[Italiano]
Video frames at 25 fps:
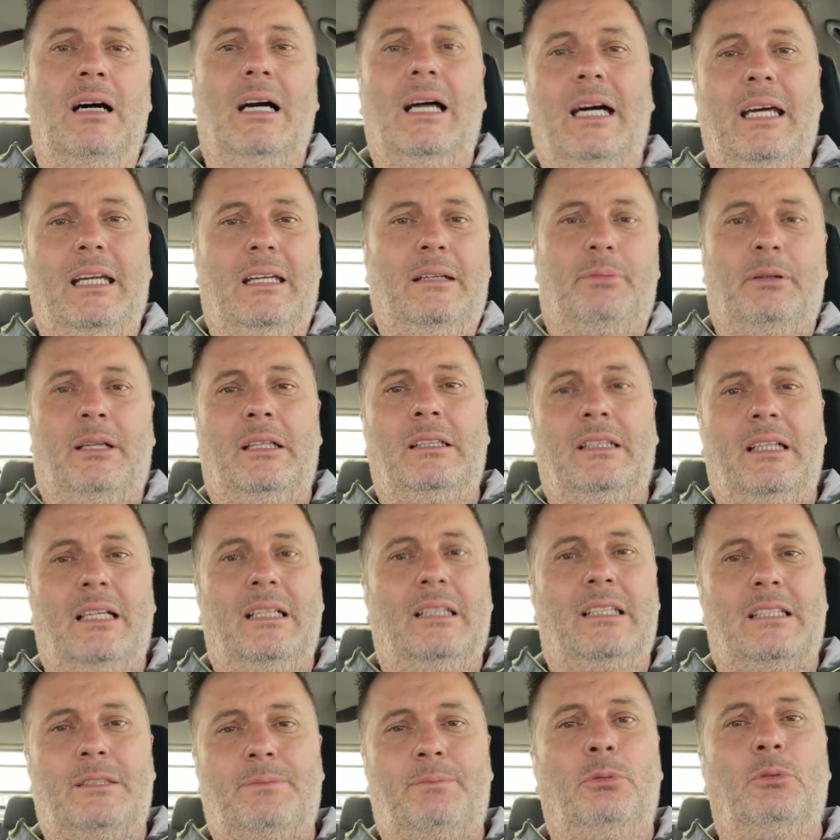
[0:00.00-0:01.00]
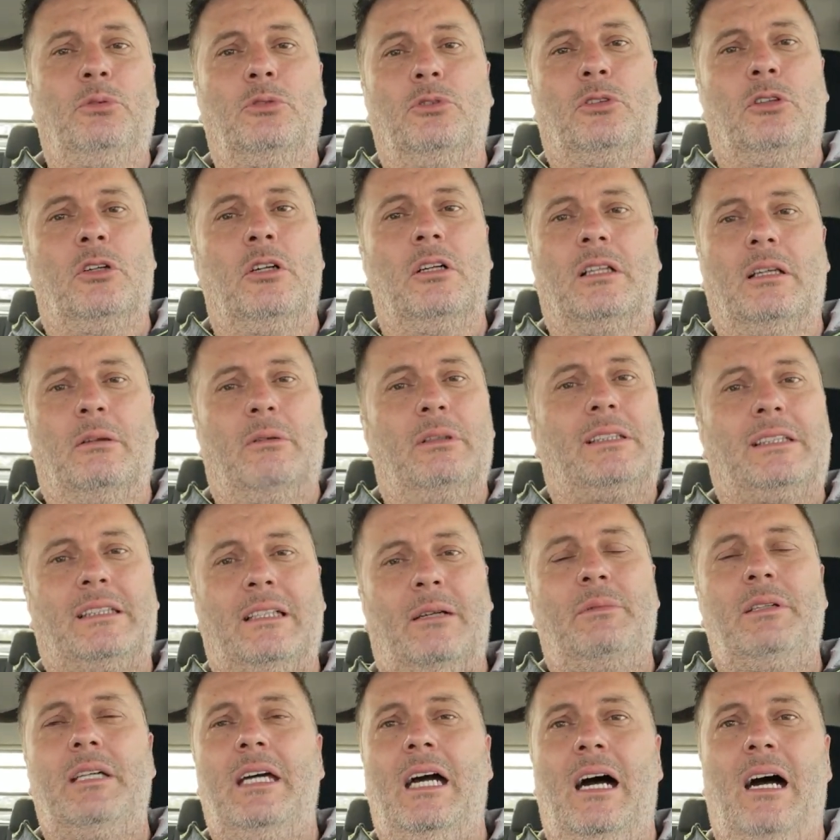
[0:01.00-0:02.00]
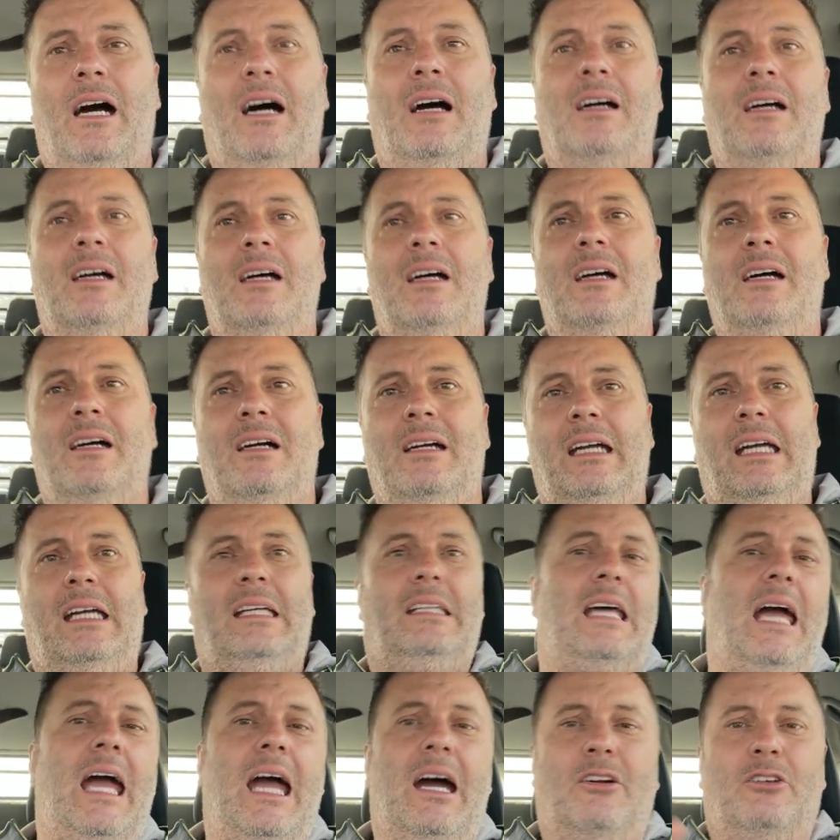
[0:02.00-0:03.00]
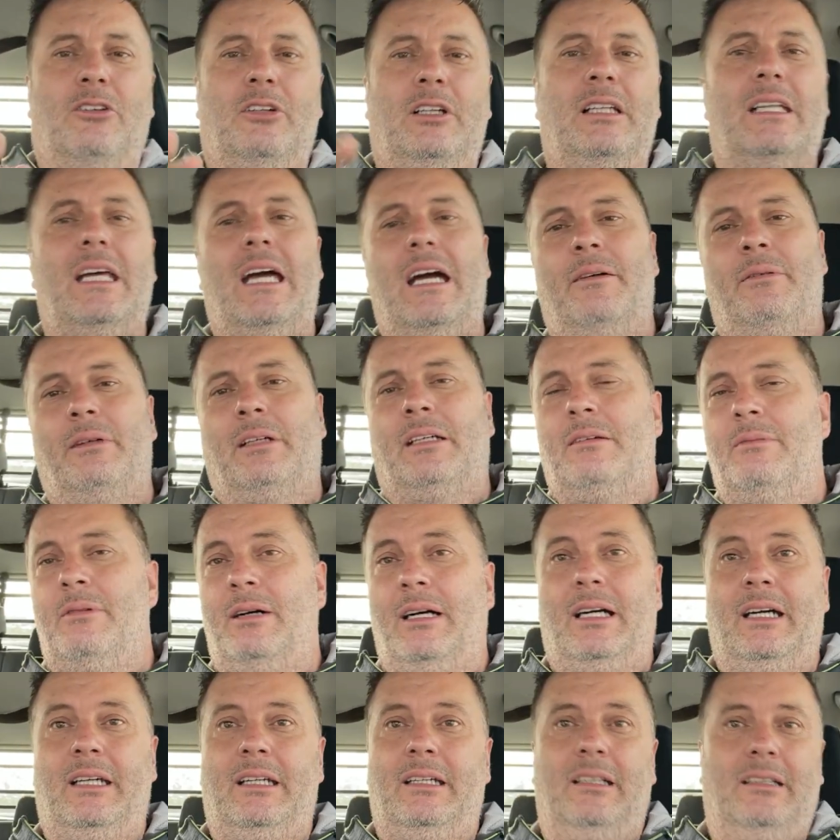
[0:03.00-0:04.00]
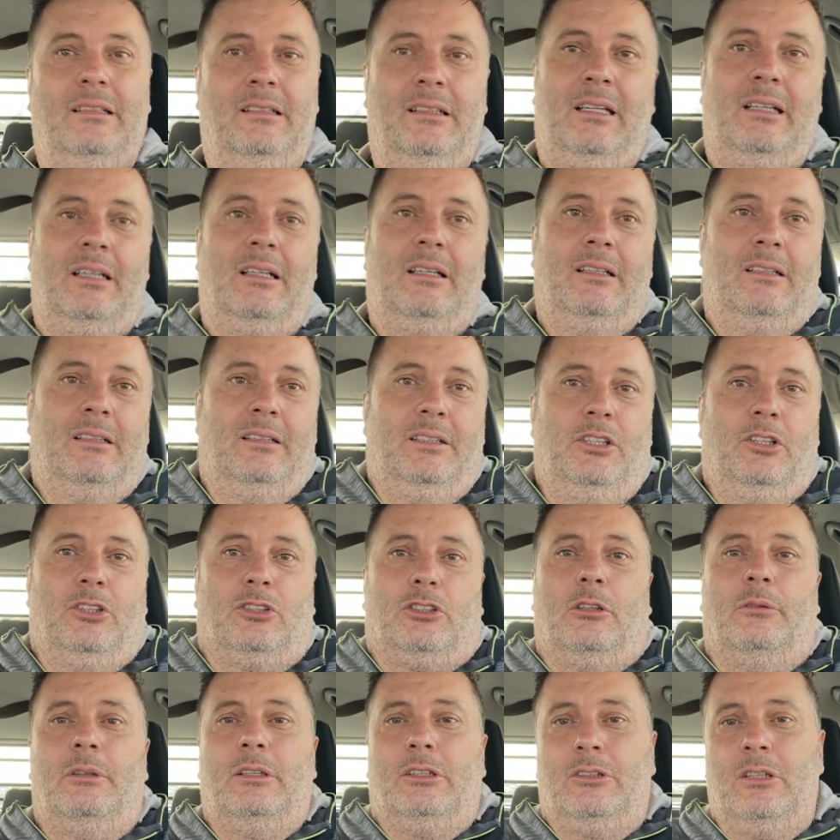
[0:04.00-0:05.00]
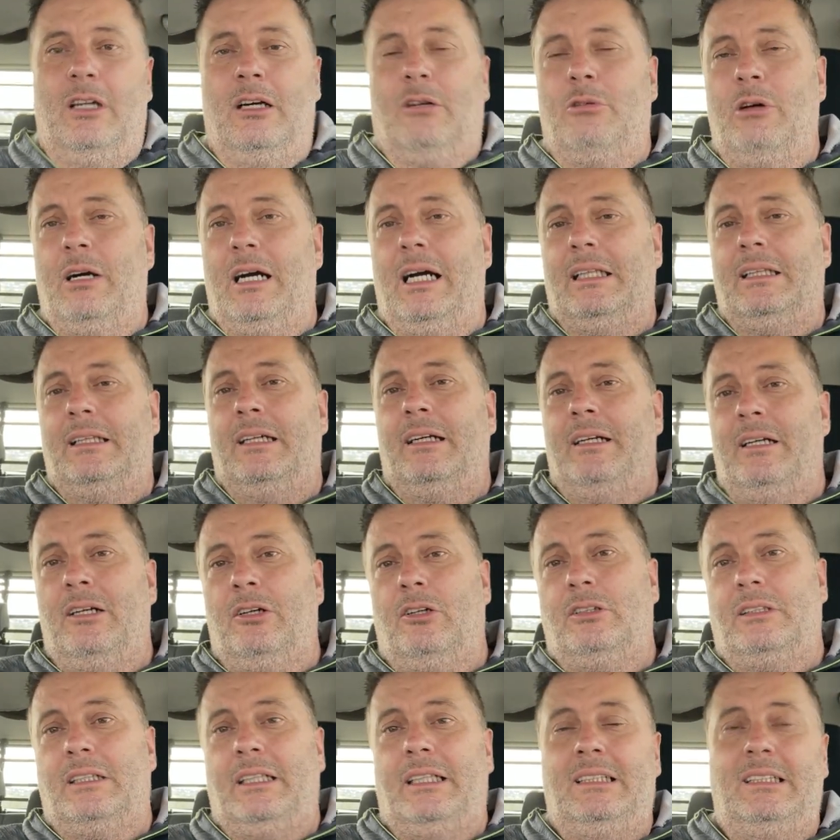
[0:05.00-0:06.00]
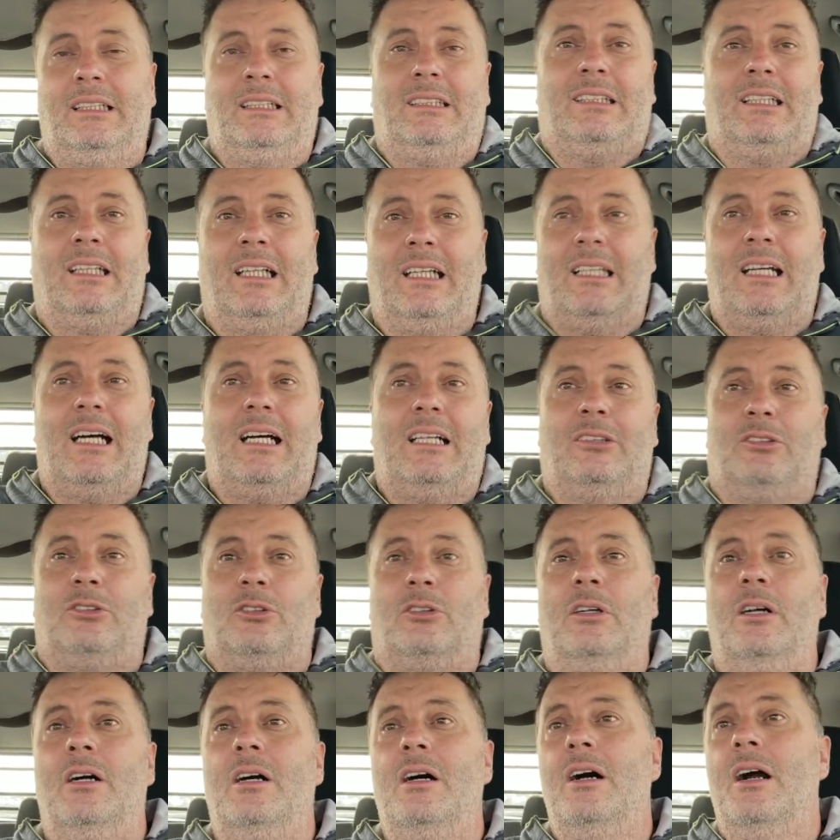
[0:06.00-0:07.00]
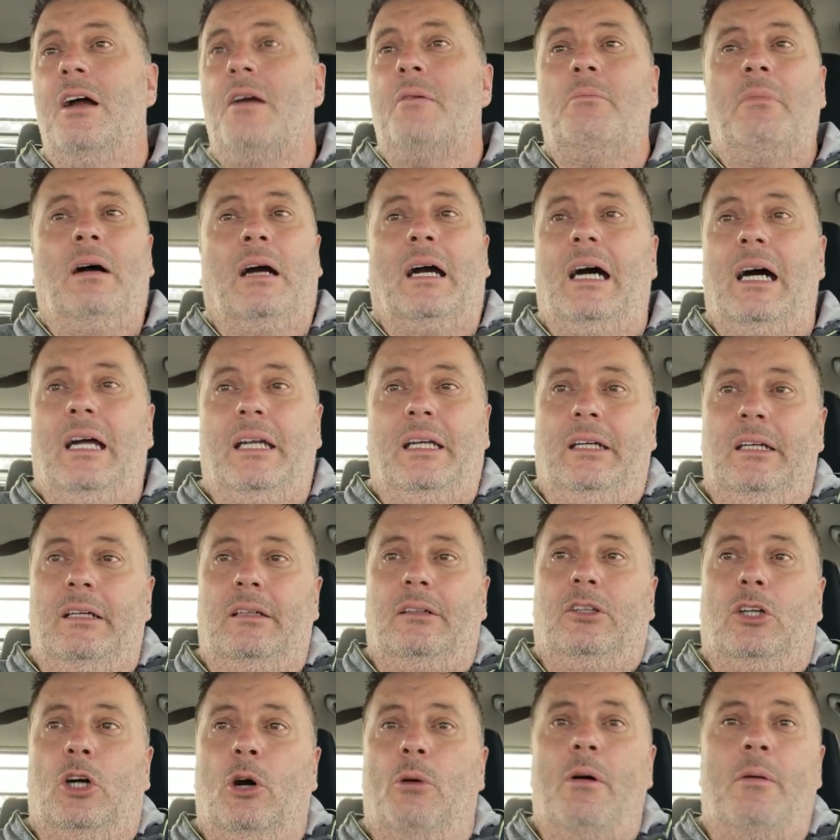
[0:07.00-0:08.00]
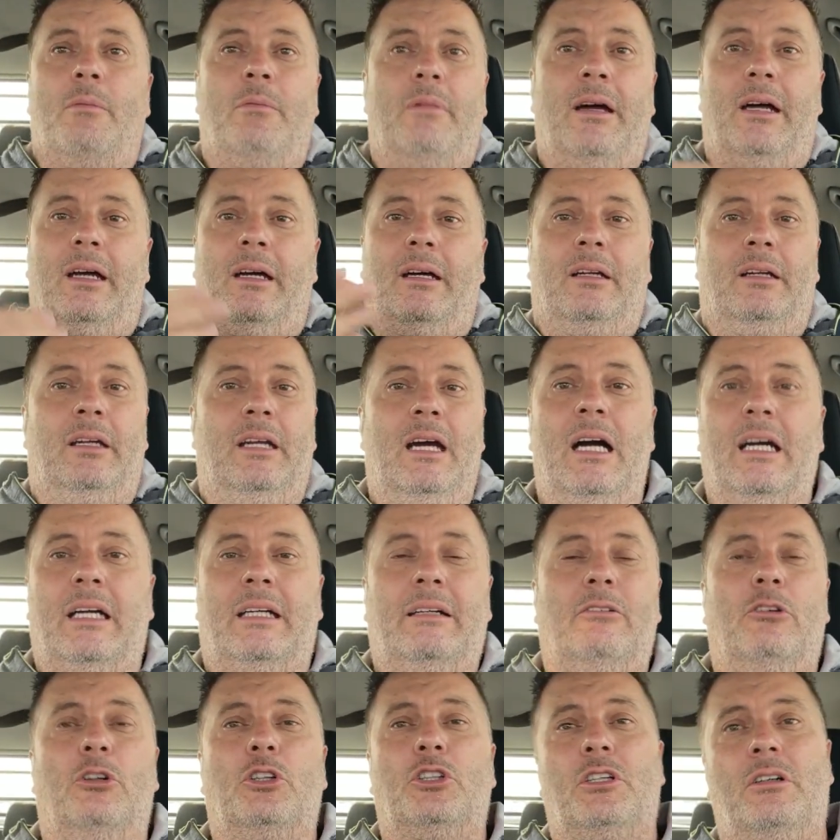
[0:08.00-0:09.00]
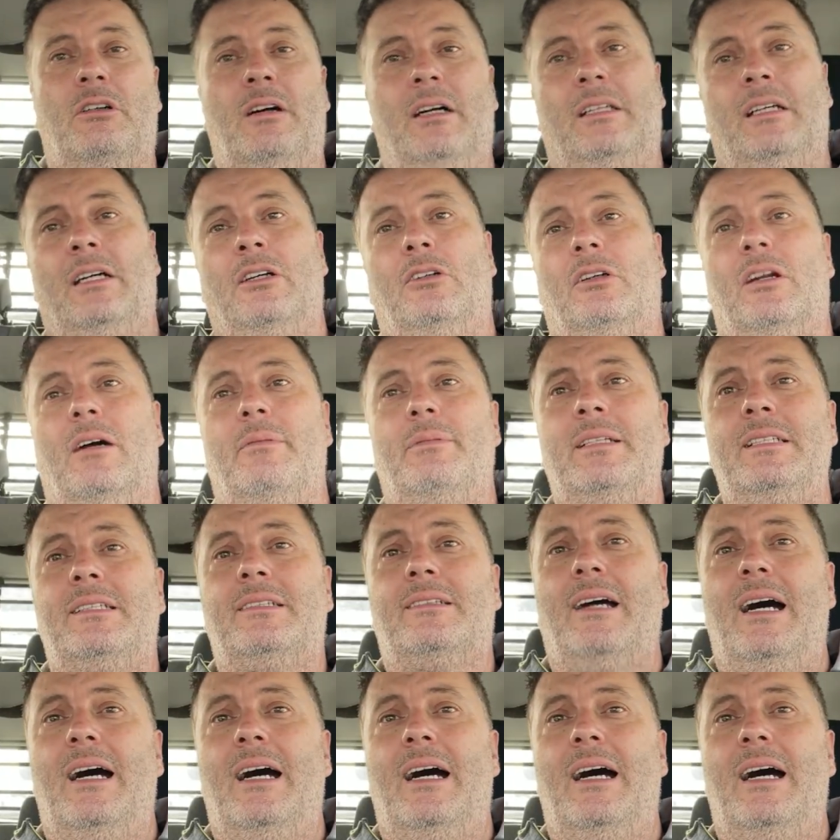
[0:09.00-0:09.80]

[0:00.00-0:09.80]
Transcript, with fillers: Magari prenderete spunto no, da questa mia idea non idea, perché magari eh, io ho scoperto l'acqua calda, è una cosa che esiste da tanto, magari come me e anche voi ci avevate ancora